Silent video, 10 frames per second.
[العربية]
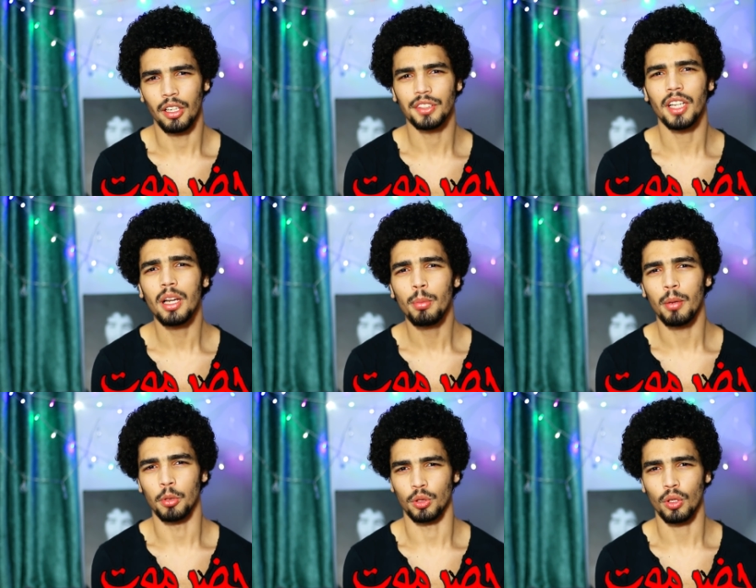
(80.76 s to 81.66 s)

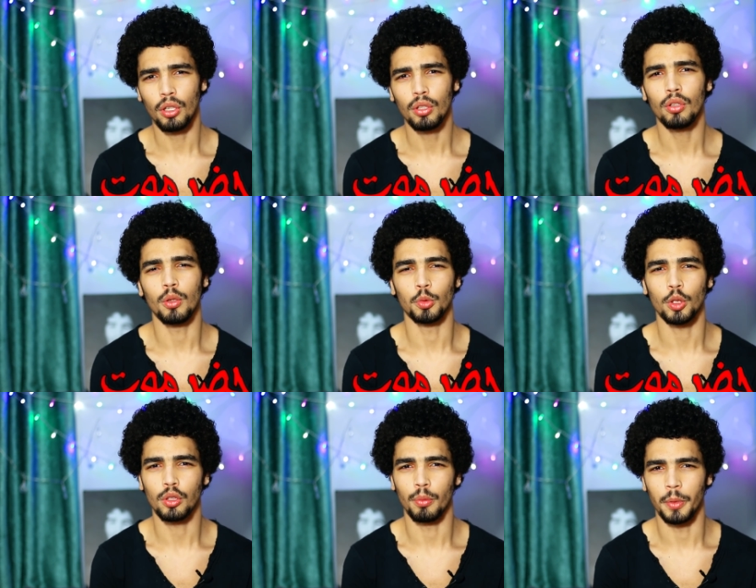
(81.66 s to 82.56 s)
الطلبة بتروح له
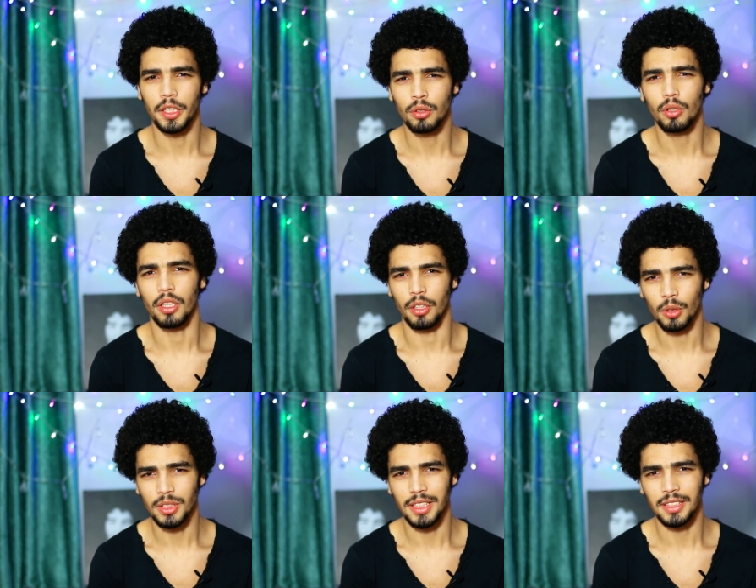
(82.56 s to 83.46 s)
وبتطلب منه
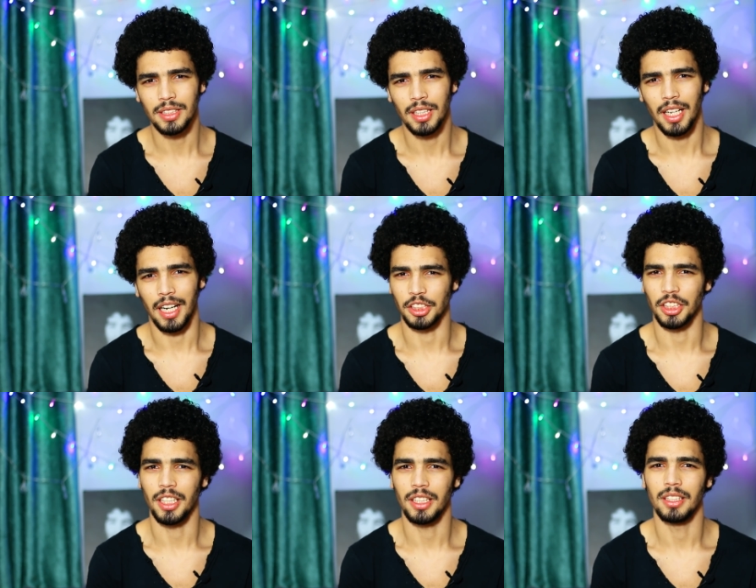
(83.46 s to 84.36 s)
الجثث
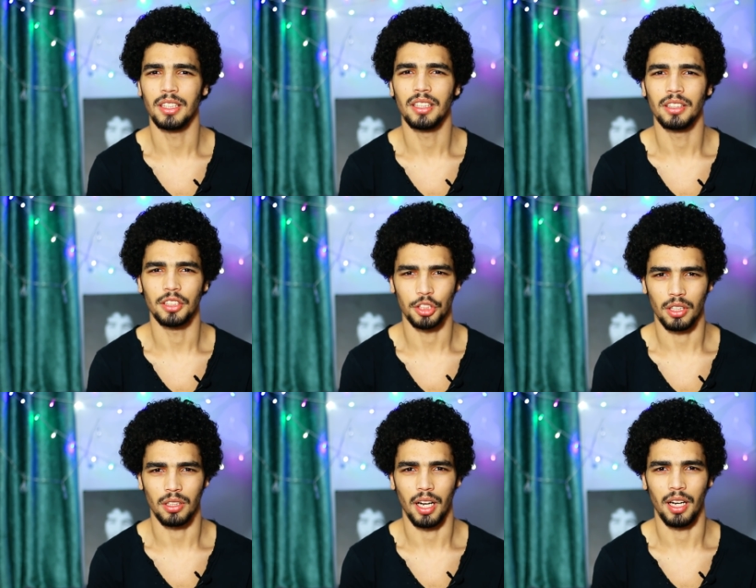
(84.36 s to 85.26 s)
عشان
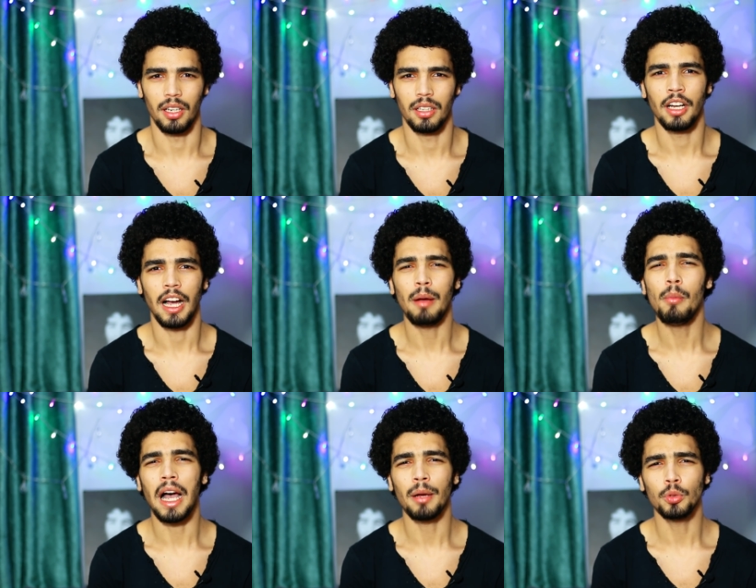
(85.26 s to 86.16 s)
تشرحها
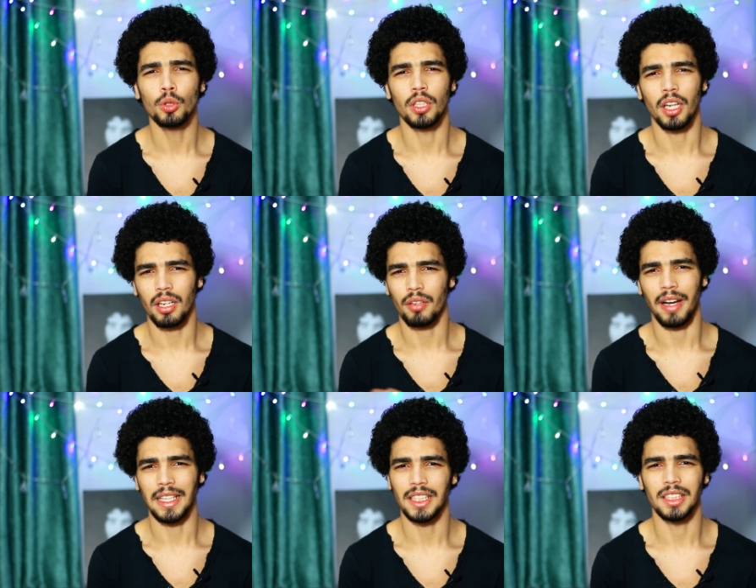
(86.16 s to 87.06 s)
عم عبده
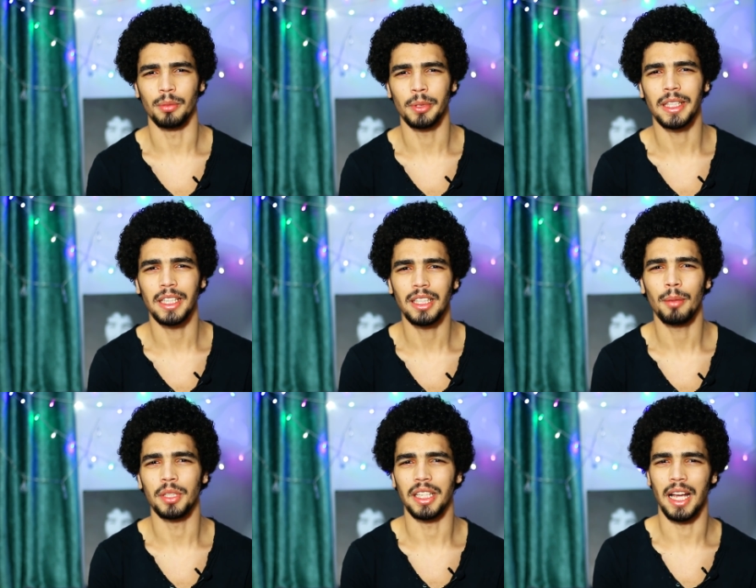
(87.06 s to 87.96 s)
يعرف عدد كبير
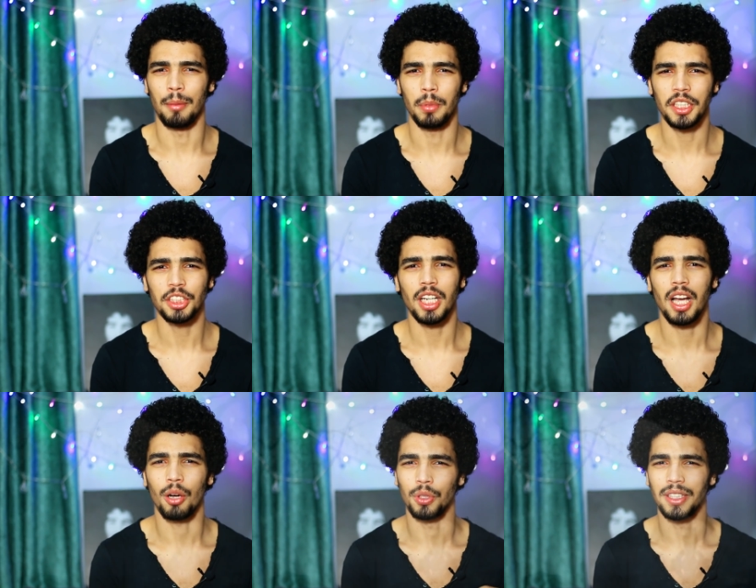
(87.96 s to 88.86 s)
جدا من الهبيشة
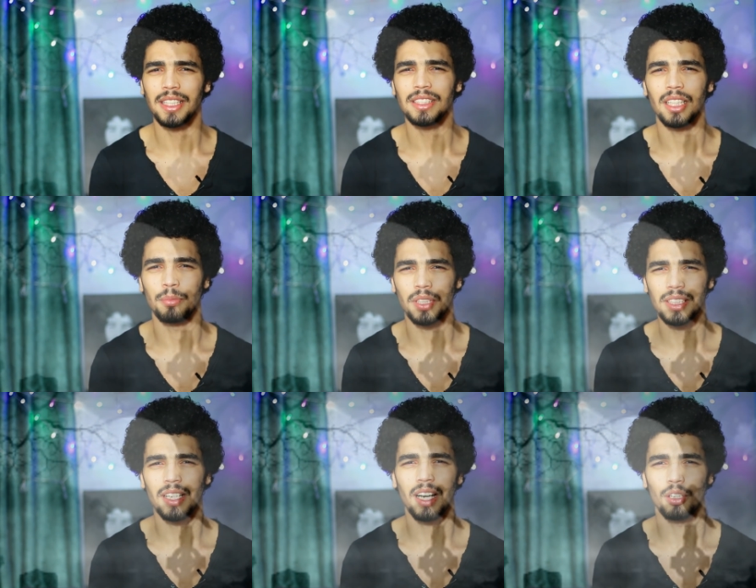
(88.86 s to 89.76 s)
أو الناس اللي
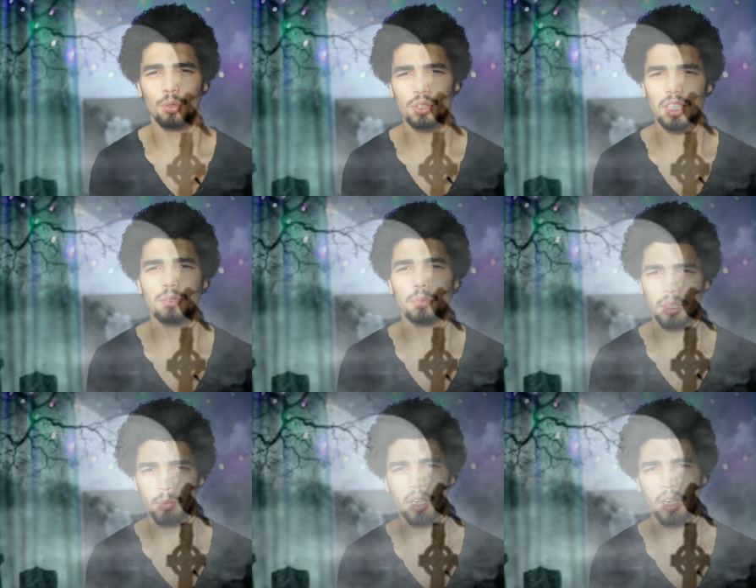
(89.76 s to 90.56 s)
بتسرق الجثث من